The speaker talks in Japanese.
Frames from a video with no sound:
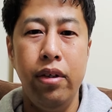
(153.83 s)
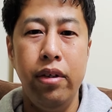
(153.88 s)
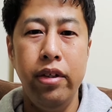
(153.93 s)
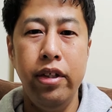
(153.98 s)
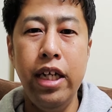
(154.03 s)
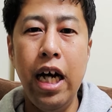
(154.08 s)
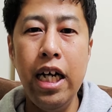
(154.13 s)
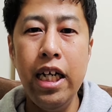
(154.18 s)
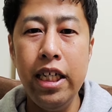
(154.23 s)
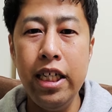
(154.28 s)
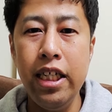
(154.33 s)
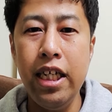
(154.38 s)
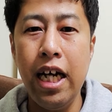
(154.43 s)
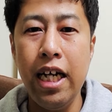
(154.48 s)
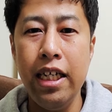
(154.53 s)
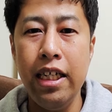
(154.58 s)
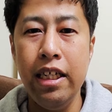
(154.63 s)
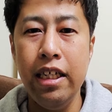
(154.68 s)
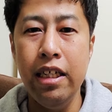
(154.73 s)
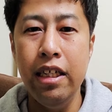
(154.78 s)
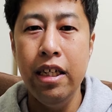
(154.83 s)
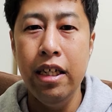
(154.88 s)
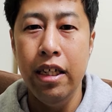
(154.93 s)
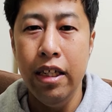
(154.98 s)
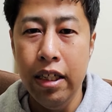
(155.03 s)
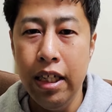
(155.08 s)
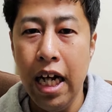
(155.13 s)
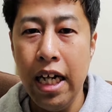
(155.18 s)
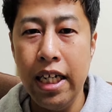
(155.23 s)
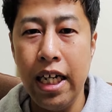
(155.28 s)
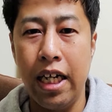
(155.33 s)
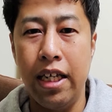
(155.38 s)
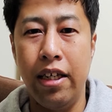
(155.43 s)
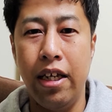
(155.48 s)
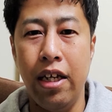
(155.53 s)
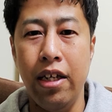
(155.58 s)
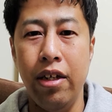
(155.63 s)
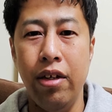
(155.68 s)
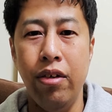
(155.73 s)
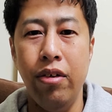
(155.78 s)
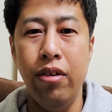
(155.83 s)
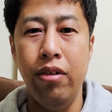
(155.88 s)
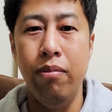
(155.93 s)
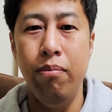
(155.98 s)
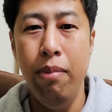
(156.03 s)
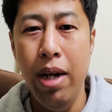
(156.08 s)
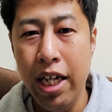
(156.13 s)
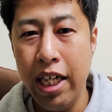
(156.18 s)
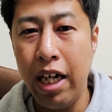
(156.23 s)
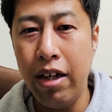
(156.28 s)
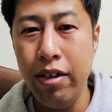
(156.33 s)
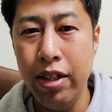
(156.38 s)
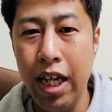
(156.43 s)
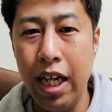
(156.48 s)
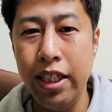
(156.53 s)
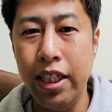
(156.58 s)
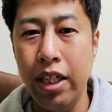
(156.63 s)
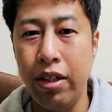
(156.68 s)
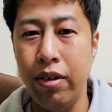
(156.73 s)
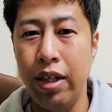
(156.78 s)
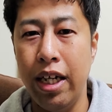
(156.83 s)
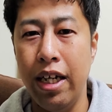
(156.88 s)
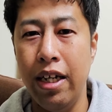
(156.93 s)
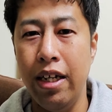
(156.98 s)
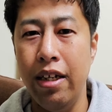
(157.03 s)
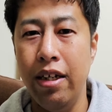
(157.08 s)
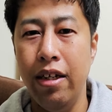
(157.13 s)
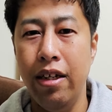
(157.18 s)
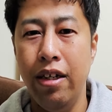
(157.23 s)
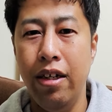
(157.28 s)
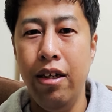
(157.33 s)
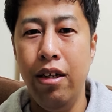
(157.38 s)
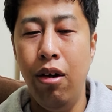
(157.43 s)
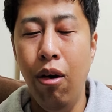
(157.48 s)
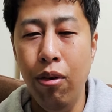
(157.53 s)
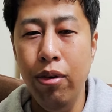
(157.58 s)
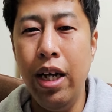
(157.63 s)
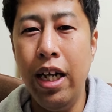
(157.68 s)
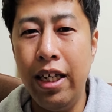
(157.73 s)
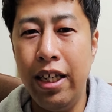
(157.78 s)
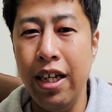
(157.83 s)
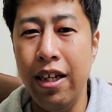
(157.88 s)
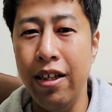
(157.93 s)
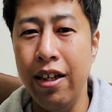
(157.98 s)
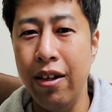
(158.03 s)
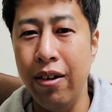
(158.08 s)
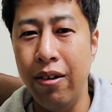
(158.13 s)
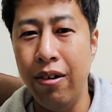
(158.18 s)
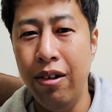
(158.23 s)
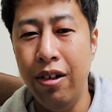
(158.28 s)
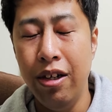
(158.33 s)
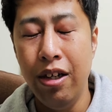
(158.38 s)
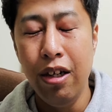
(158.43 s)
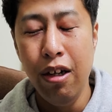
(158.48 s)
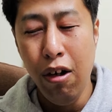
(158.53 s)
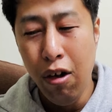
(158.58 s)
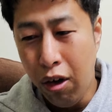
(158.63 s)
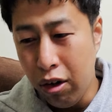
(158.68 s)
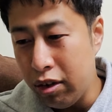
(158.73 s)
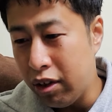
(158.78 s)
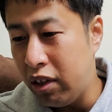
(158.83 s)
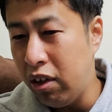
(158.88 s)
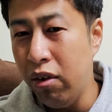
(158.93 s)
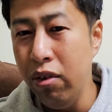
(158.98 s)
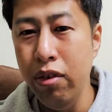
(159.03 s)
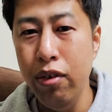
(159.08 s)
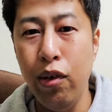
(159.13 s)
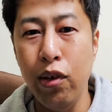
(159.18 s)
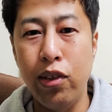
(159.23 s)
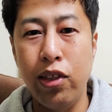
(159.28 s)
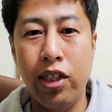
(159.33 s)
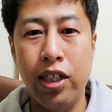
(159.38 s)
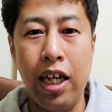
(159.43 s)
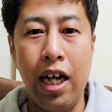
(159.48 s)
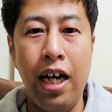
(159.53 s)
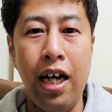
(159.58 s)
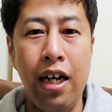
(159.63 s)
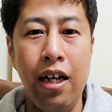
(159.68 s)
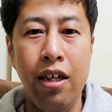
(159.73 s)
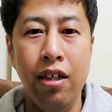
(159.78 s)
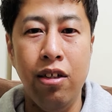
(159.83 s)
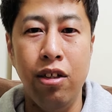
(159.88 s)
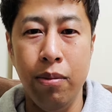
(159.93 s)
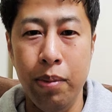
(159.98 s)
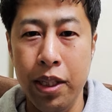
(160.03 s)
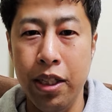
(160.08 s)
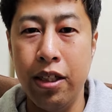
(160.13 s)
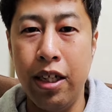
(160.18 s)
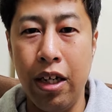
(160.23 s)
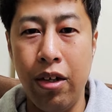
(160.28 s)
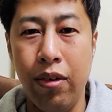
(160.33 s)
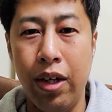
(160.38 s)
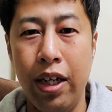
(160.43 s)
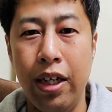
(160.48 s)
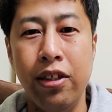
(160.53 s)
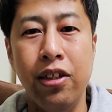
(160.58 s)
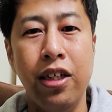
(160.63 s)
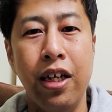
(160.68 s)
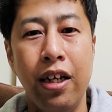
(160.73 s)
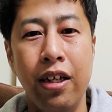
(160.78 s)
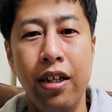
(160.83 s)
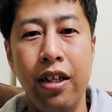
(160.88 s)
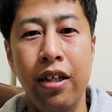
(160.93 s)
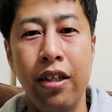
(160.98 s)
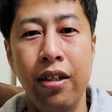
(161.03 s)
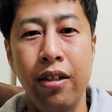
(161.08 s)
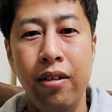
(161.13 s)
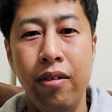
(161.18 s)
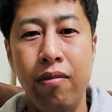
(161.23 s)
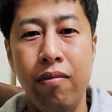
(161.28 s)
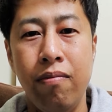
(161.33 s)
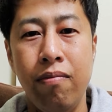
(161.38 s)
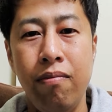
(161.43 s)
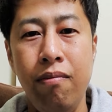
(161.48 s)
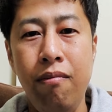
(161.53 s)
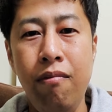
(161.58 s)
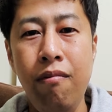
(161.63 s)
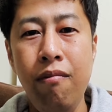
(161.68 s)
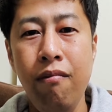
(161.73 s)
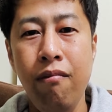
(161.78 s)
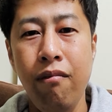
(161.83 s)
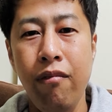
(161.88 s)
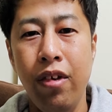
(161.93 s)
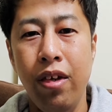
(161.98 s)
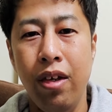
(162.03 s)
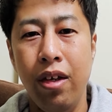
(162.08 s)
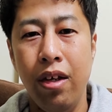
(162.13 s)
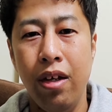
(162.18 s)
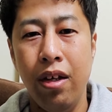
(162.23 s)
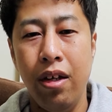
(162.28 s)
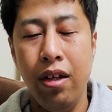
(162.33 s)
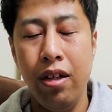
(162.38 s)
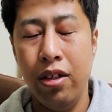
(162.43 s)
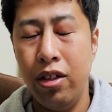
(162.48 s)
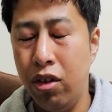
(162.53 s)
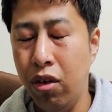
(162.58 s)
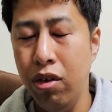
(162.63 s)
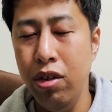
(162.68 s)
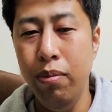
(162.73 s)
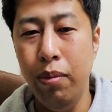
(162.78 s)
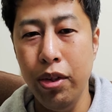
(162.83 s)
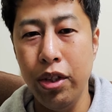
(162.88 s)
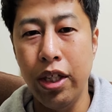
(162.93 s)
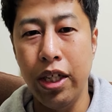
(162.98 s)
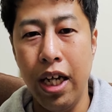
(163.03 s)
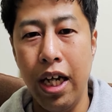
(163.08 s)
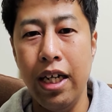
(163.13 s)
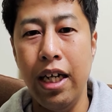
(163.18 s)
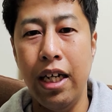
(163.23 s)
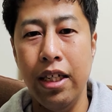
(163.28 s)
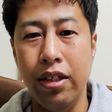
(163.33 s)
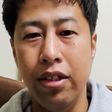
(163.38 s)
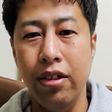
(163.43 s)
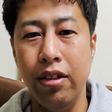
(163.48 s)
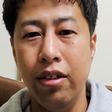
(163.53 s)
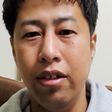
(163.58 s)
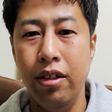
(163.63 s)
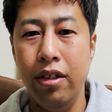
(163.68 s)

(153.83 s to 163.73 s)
何時代に何があったんだよ。明確に出してくれ。どうなってんだよ。ほとんど塚、首塚とかですからね。そういうもんじゃないはず。